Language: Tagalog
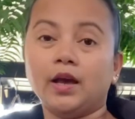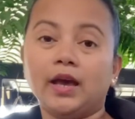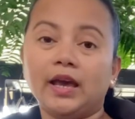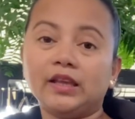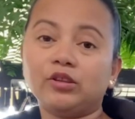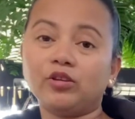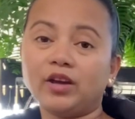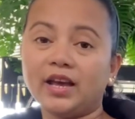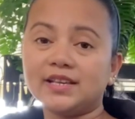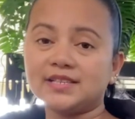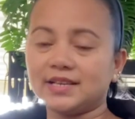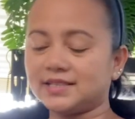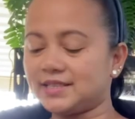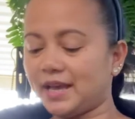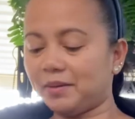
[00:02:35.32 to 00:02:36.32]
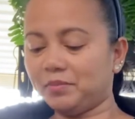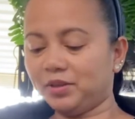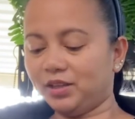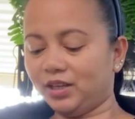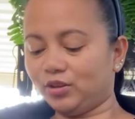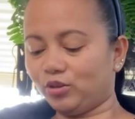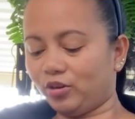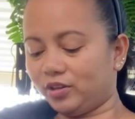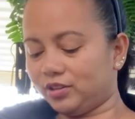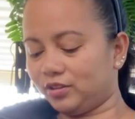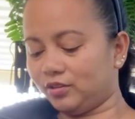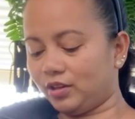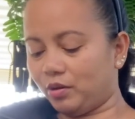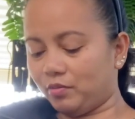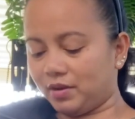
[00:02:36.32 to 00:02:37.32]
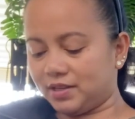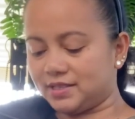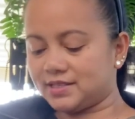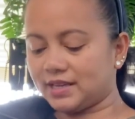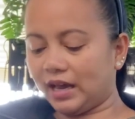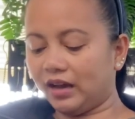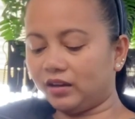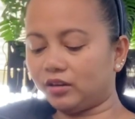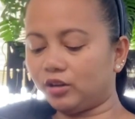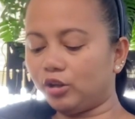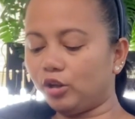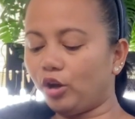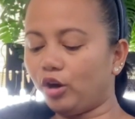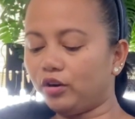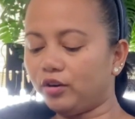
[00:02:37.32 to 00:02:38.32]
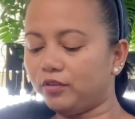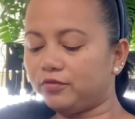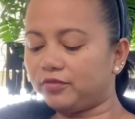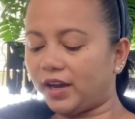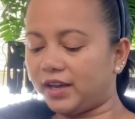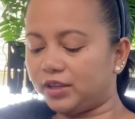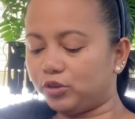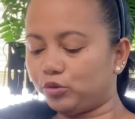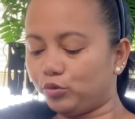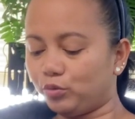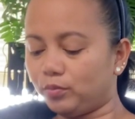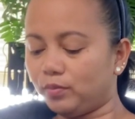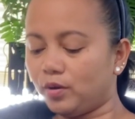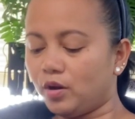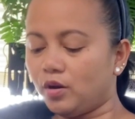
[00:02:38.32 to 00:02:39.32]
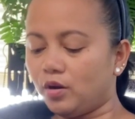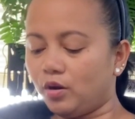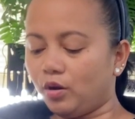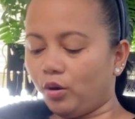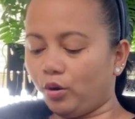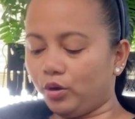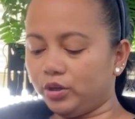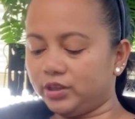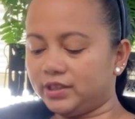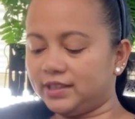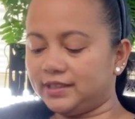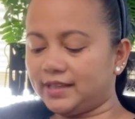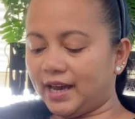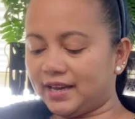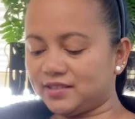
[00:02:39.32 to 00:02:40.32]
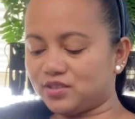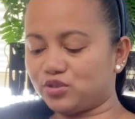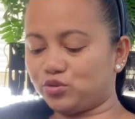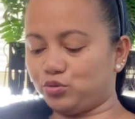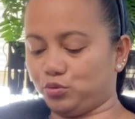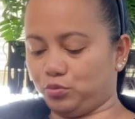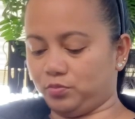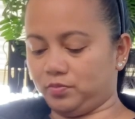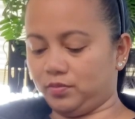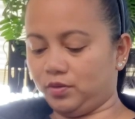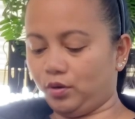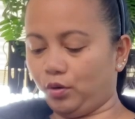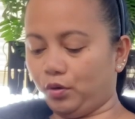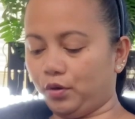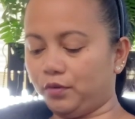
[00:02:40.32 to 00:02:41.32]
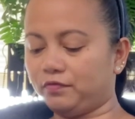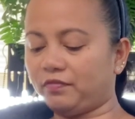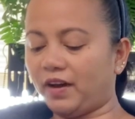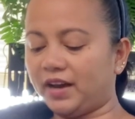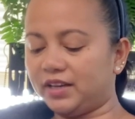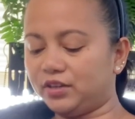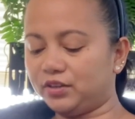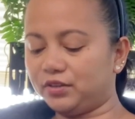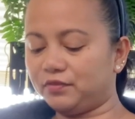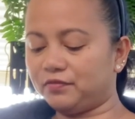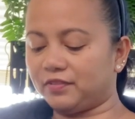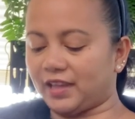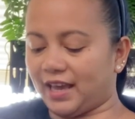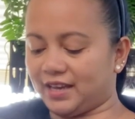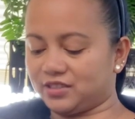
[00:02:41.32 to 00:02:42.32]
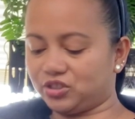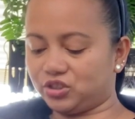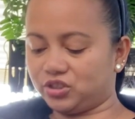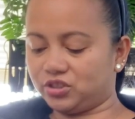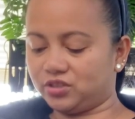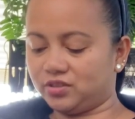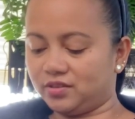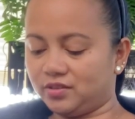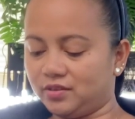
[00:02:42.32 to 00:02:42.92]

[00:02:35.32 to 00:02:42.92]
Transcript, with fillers: Eto guys, ang sabi dito, ito daw ay isang chlorophytum orchidastrum or fire flash.